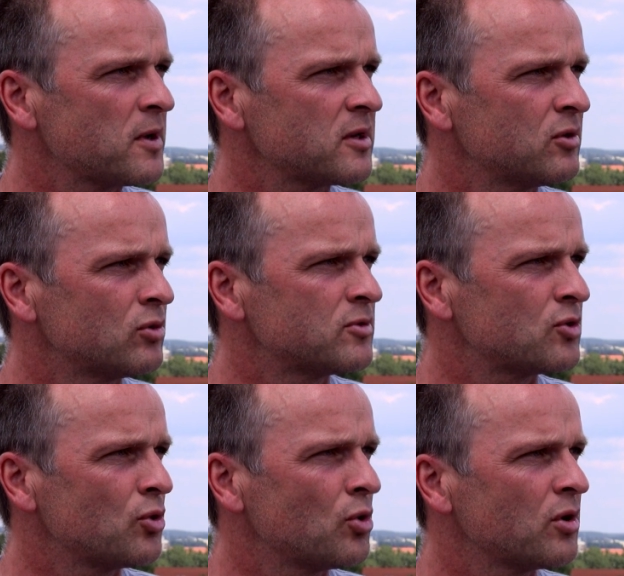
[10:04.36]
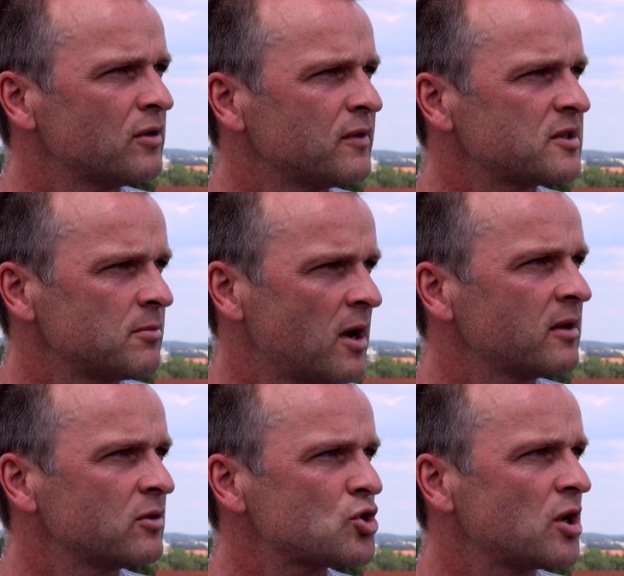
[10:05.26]
zu sprechen, um zu hören, was im
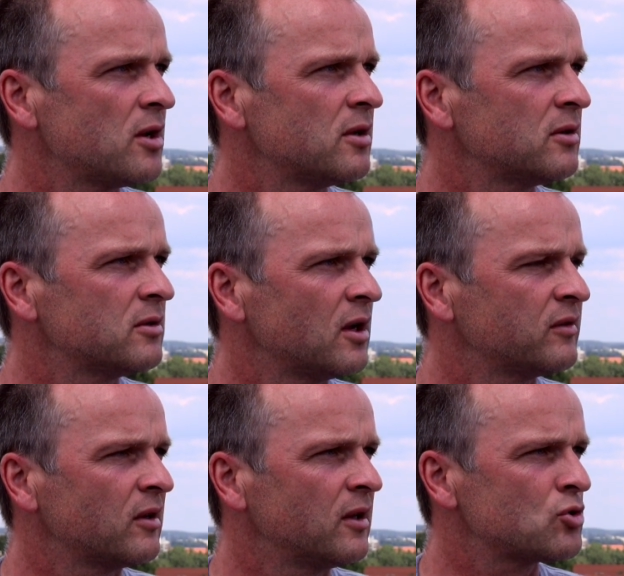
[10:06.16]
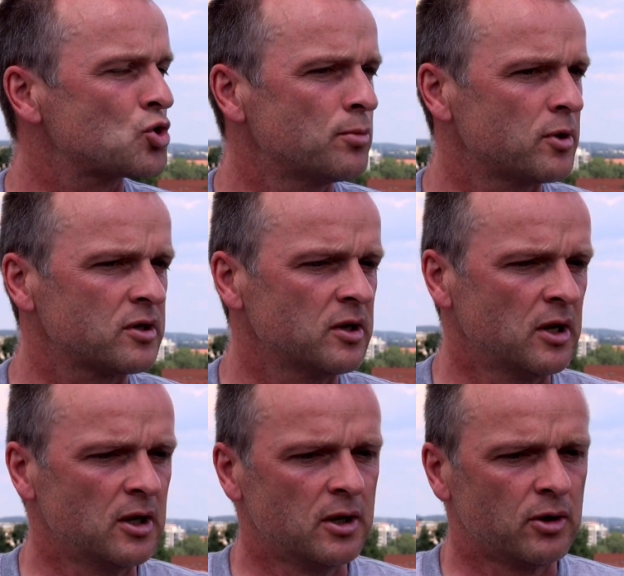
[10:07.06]
eigenen Stall an Talenten schlummert
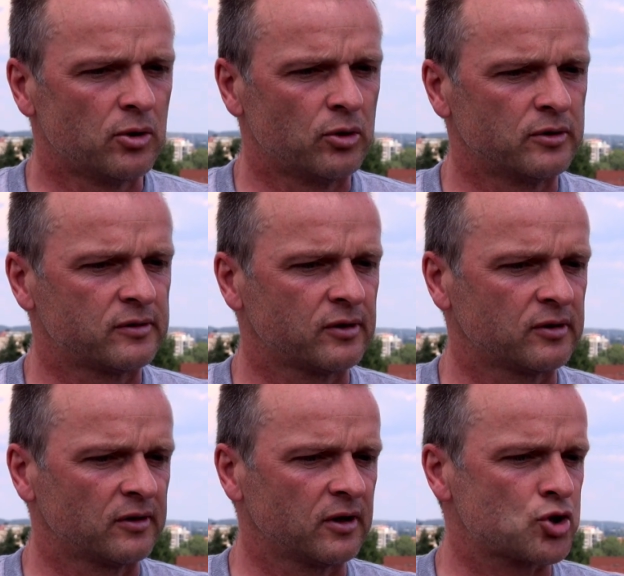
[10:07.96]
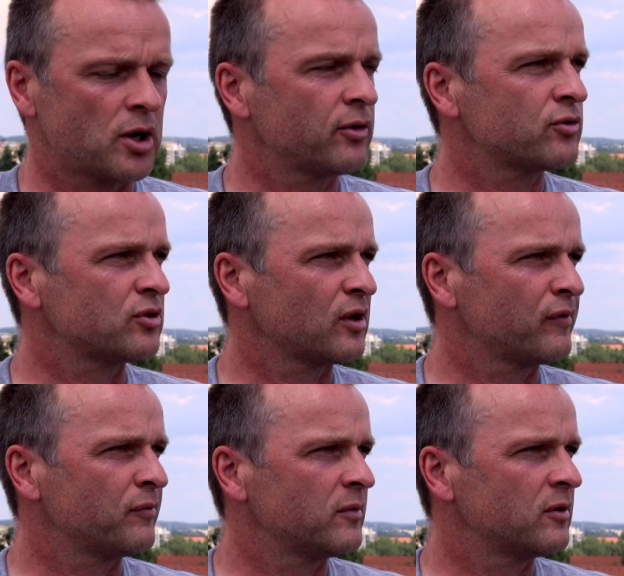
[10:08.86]
und dann die Entscheidung zu
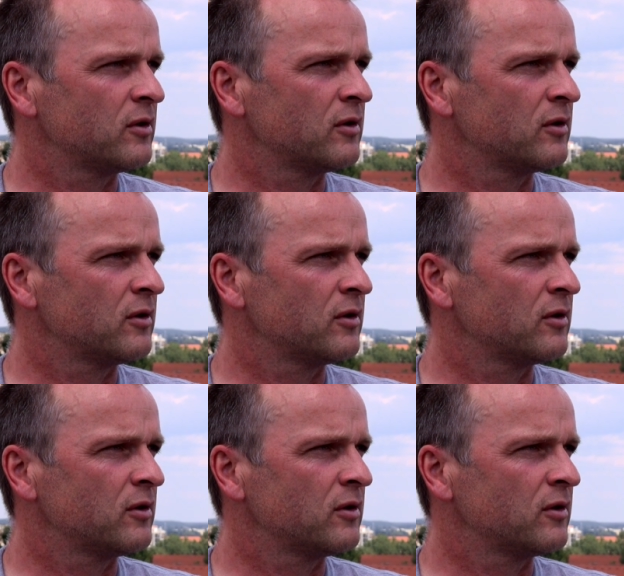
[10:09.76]
treffen,